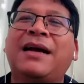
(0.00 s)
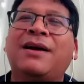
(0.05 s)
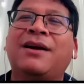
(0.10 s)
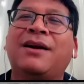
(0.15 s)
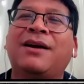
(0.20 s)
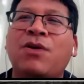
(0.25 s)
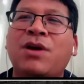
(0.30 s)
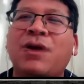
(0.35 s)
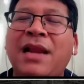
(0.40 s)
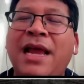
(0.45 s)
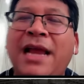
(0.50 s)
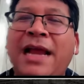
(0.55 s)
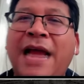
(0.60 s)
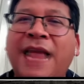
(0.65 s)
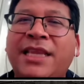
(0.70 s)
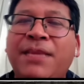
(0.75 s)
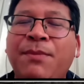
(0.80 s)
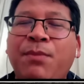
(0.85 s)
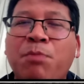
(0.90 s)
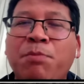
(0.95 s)
ก็คือรายการ
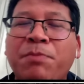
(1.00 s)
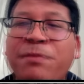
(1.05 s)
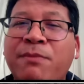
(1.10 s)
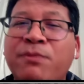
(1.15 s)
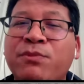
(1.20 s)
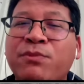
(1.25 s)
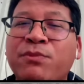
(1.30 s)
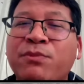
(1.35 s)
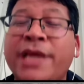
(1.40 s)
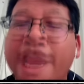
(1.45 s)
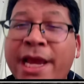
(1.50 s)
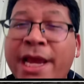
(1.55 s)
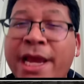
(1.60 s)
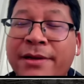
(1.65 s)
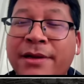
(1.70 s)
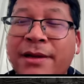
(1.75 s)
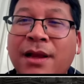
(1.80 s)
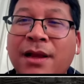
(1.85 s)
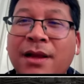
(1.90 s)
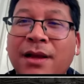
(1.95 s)
ที่ผมทำช่วงเย็น
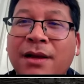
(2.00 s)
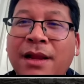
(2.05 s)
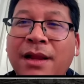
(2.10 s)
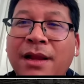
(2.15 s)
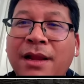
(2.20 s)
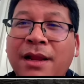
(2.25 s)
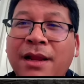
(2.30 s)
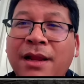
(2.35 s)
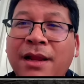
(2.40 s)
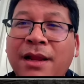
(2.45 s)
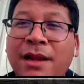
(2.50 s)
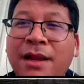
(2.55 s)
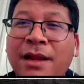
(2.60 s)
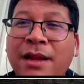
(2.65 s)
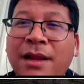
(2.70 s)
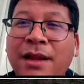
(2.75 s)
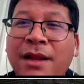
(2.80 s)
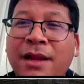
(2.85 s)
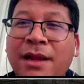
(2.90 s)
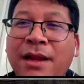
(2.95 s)
รายการข่าวเป็นข่าว
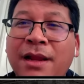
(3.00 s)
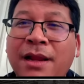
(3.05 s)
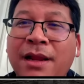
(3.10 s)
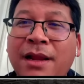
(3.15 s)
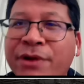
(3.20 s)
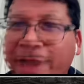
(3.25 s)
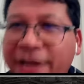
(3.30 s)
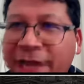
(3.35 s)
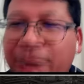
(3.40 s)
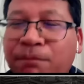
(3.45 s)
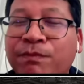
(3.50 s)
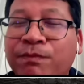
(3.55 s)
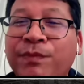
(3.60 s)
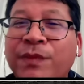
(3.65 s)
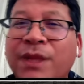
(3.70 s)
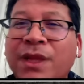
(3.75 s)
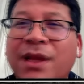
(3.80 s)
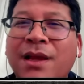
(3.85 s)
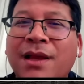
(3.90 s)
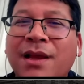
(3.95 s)
นี่ครับเดี๋
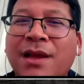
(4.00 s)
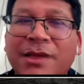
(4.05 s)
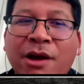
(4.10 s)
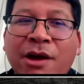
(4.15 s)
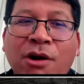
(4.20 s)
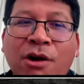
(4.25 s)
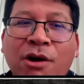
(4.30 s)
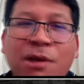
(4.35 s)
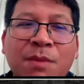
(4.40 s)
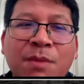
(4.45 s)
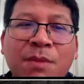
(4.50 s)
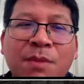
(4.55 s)
ยวเอาขึ้นมาดูเต็มๆนิด